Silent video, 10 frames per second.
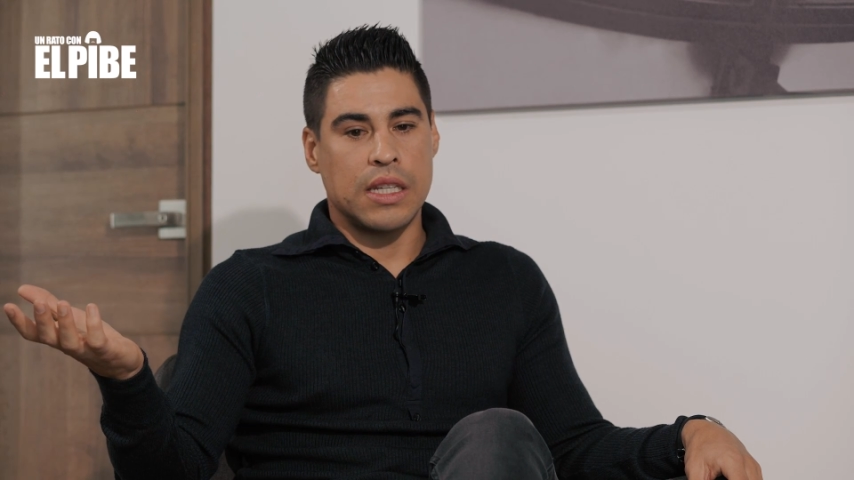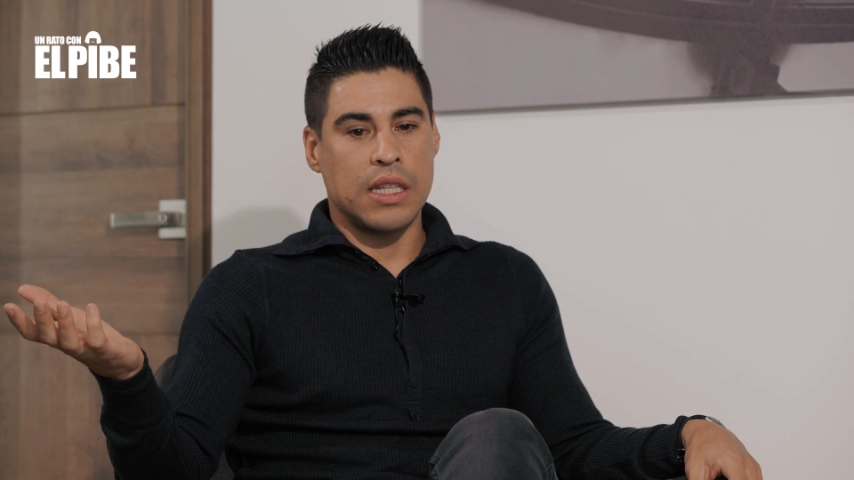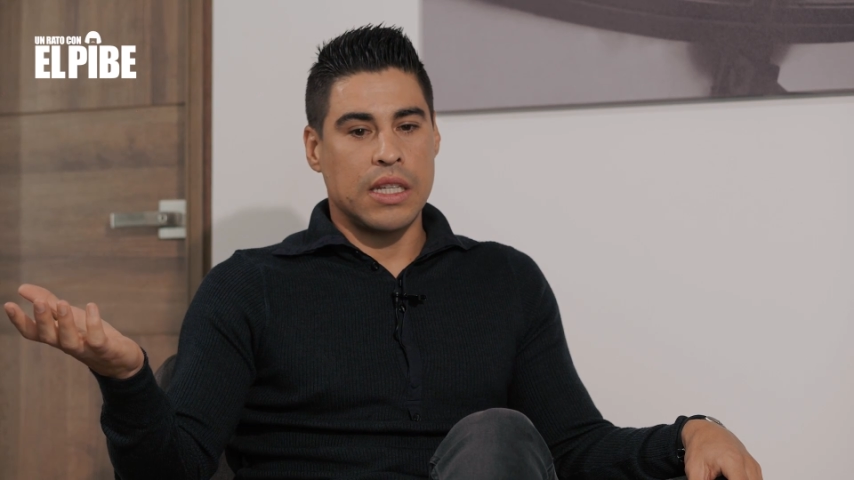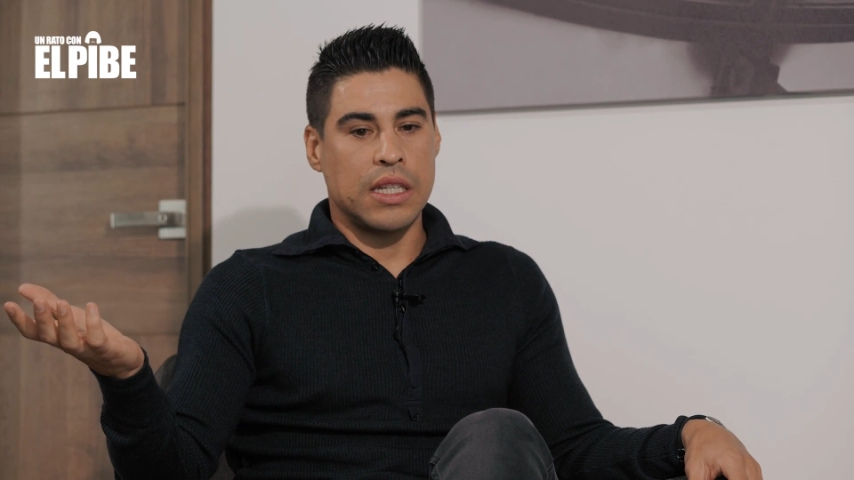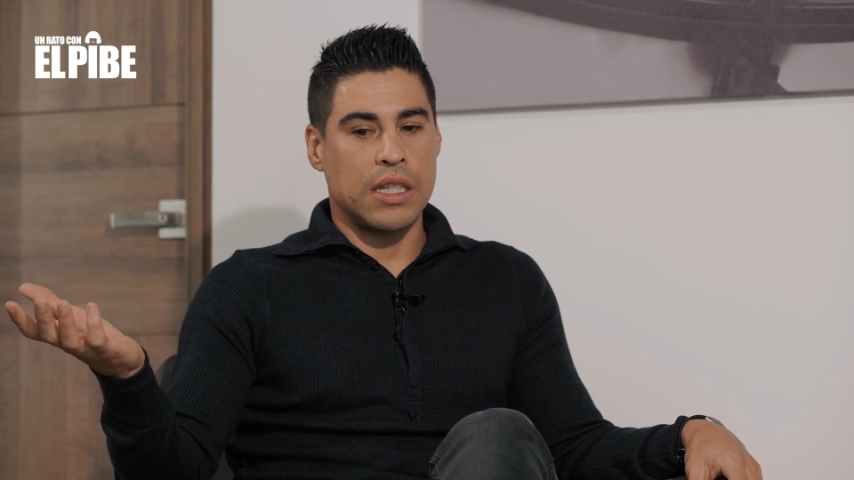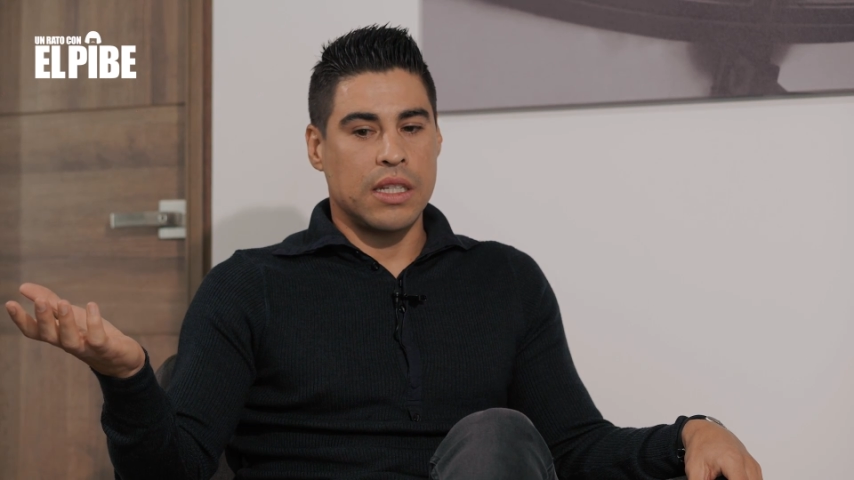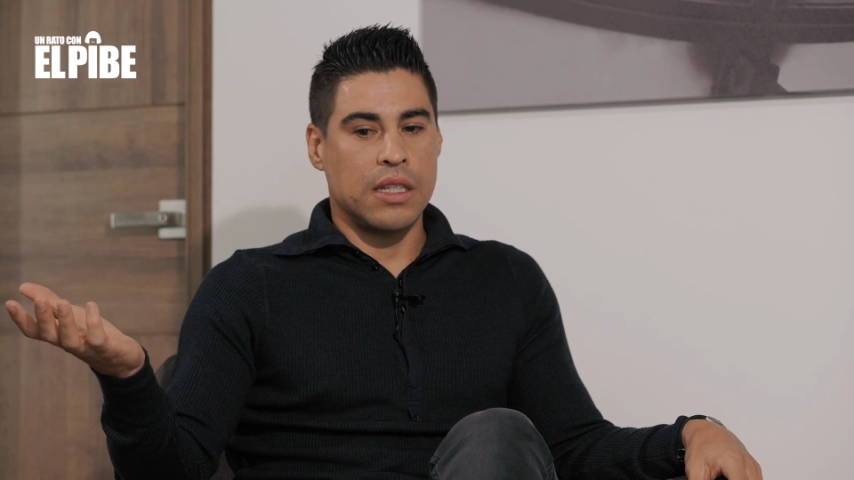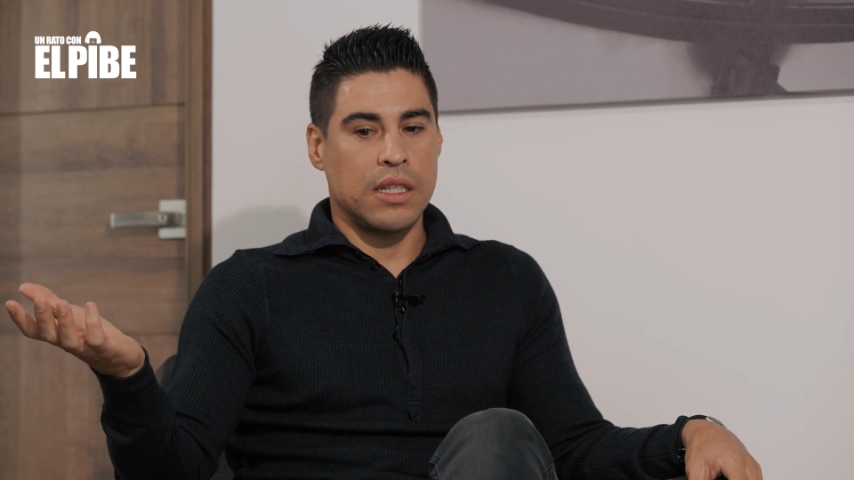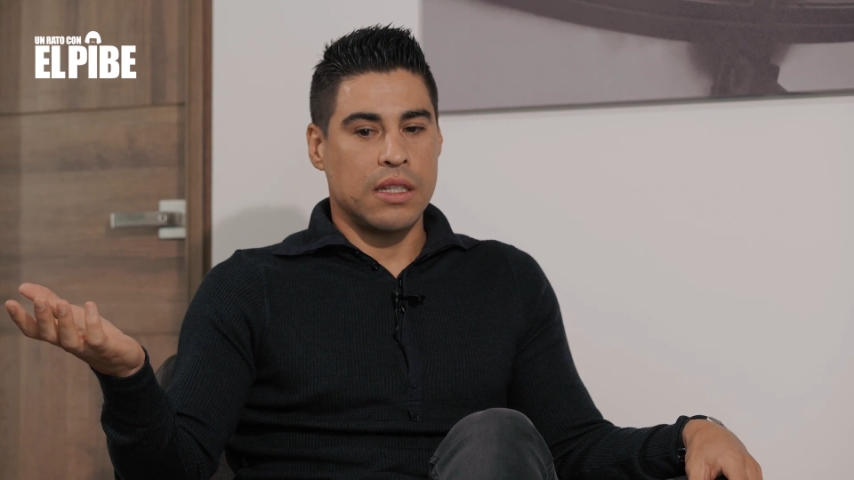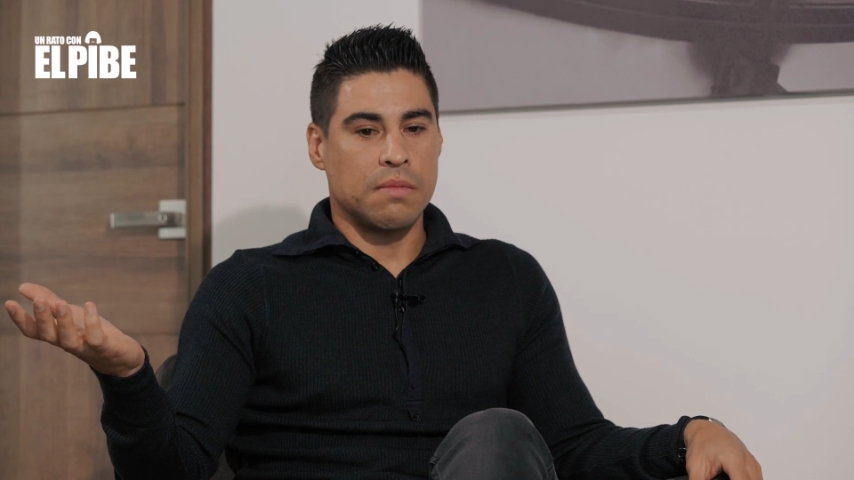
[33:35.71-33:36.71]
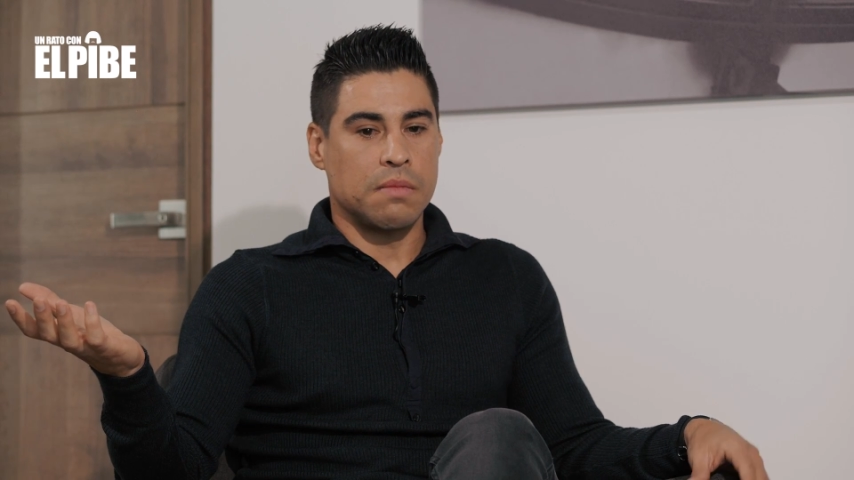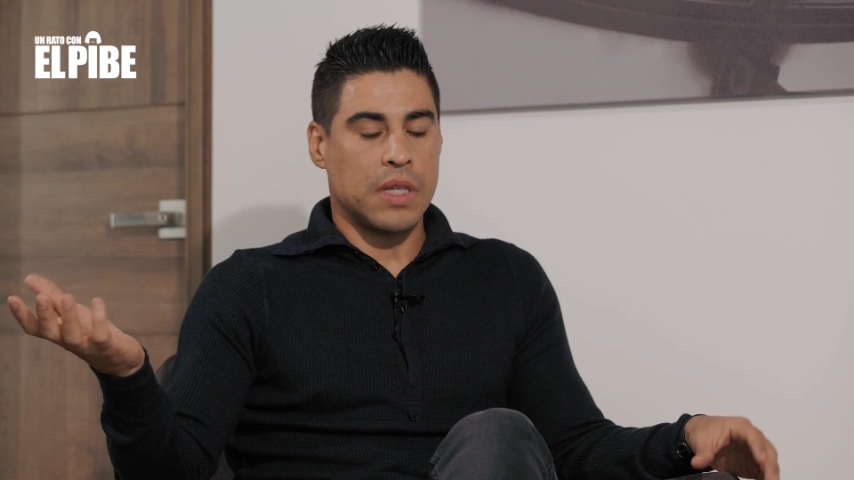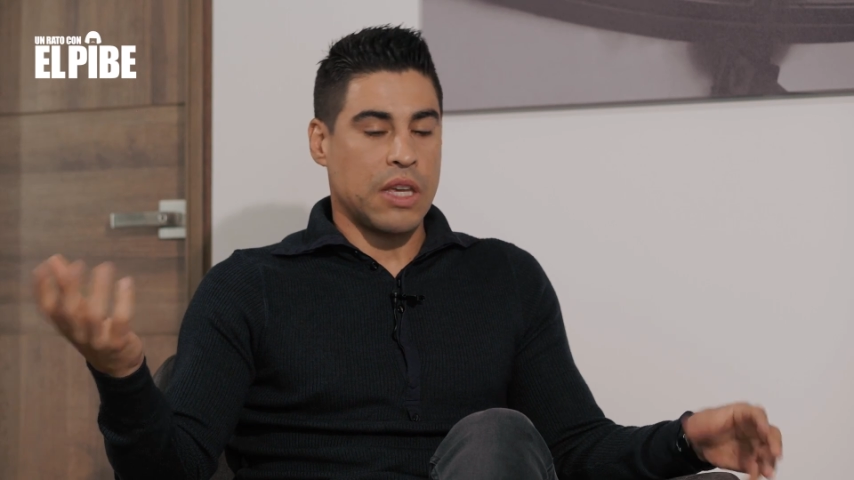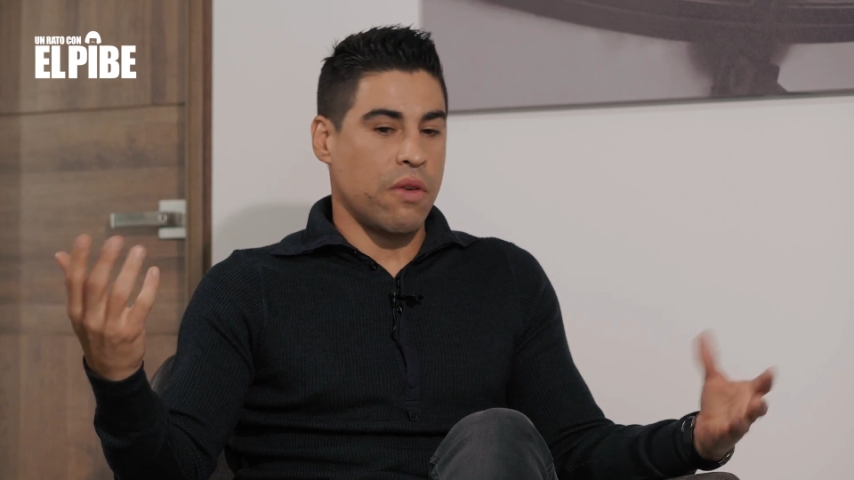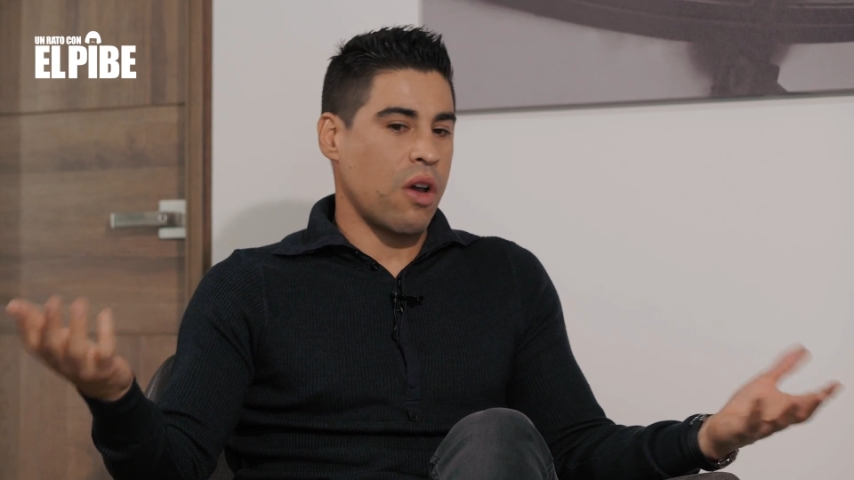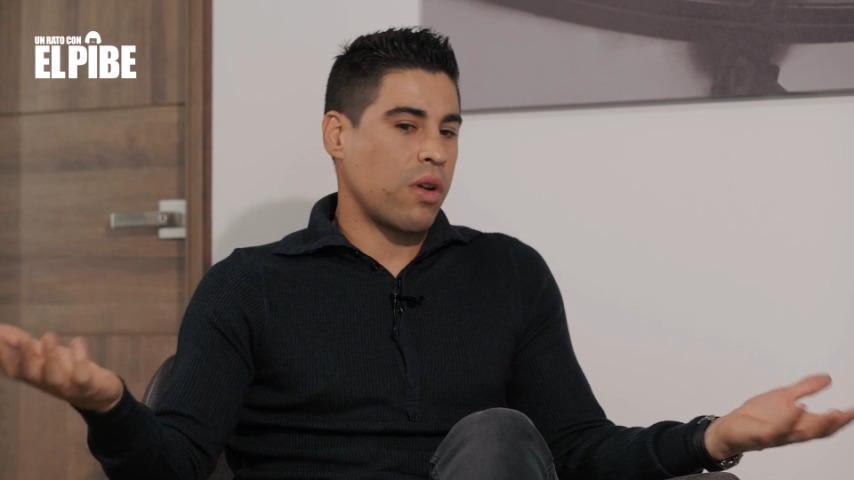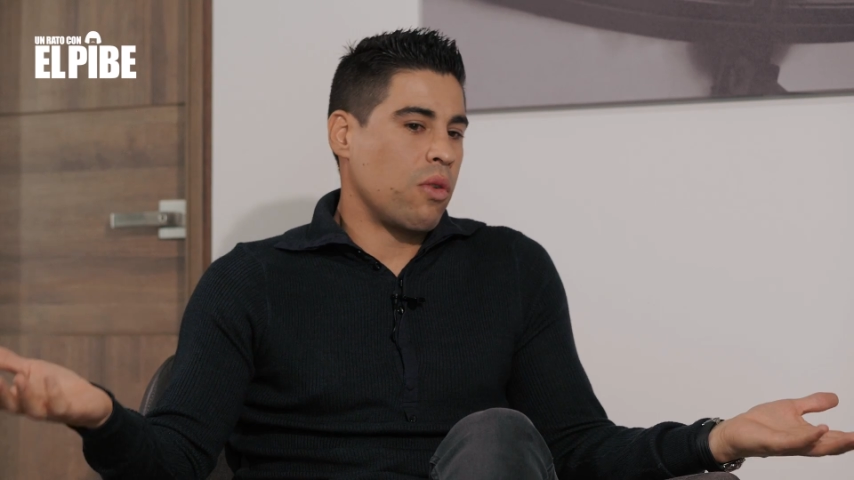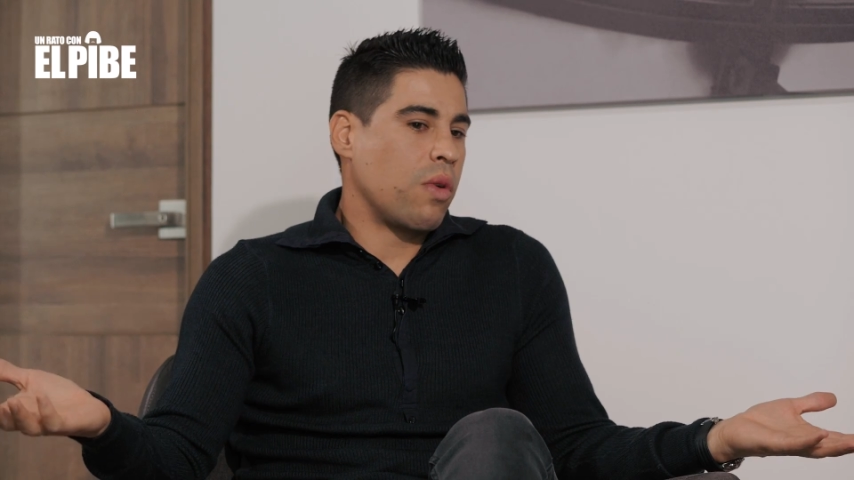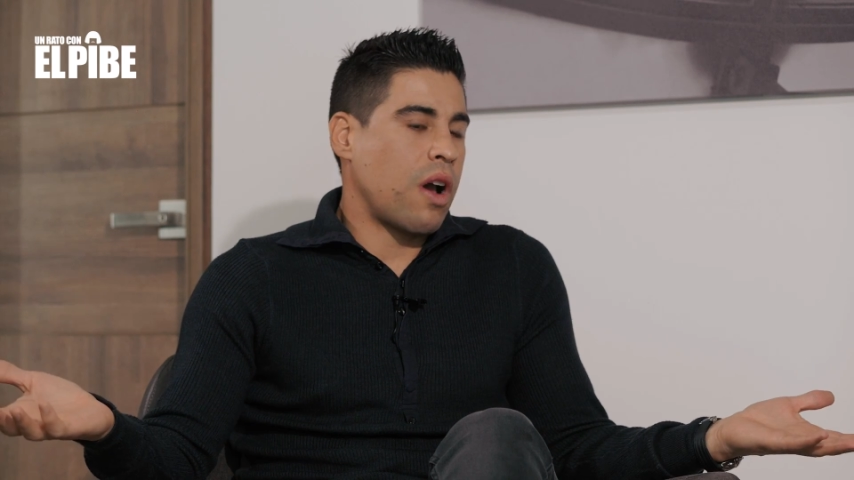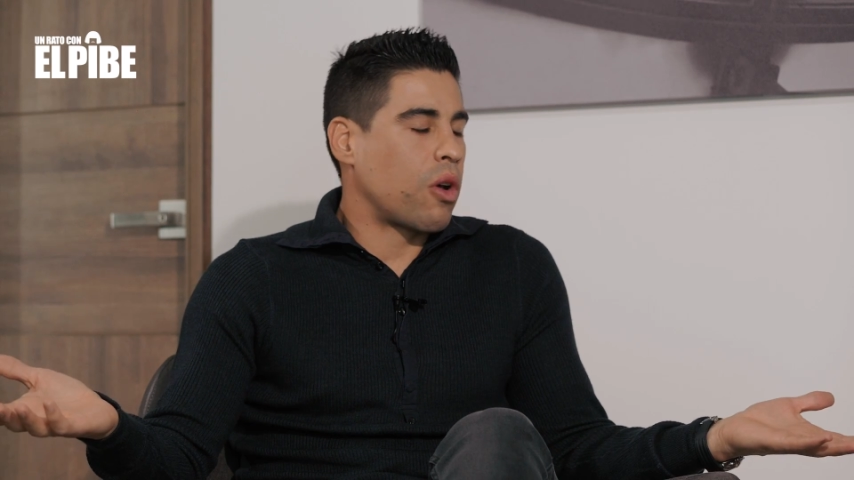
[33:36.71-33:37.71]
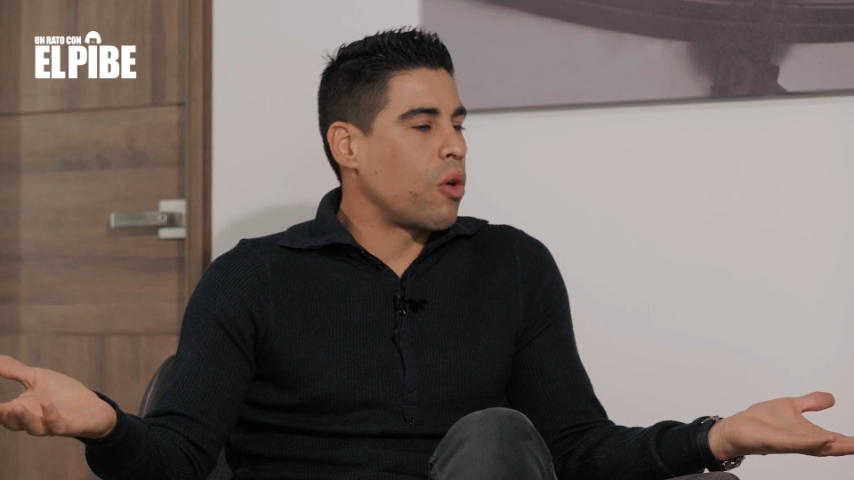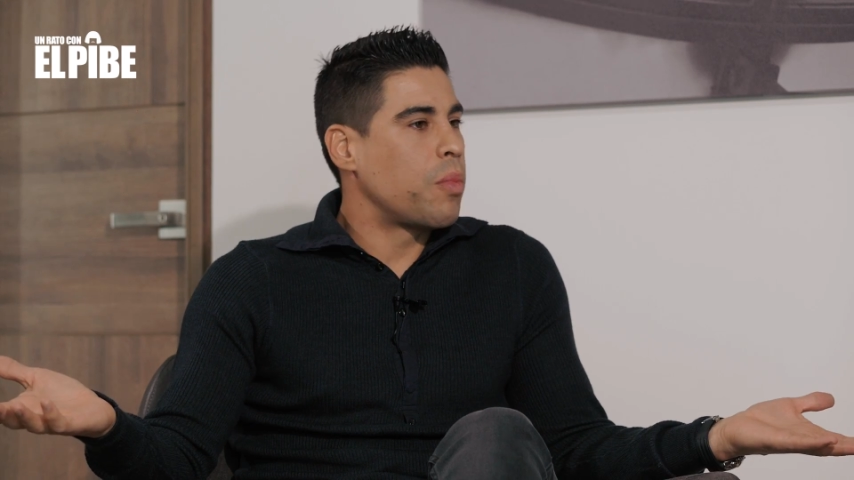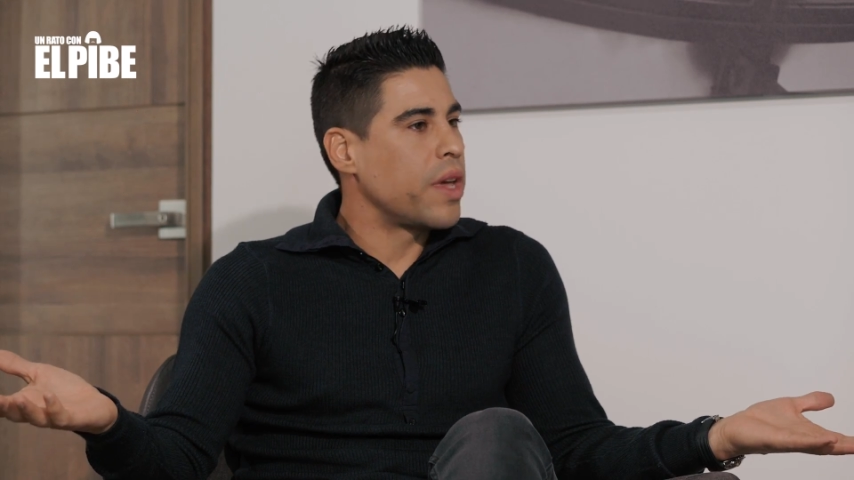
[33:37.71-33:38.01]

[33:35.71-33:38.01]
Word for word: y, veo que el jugador lo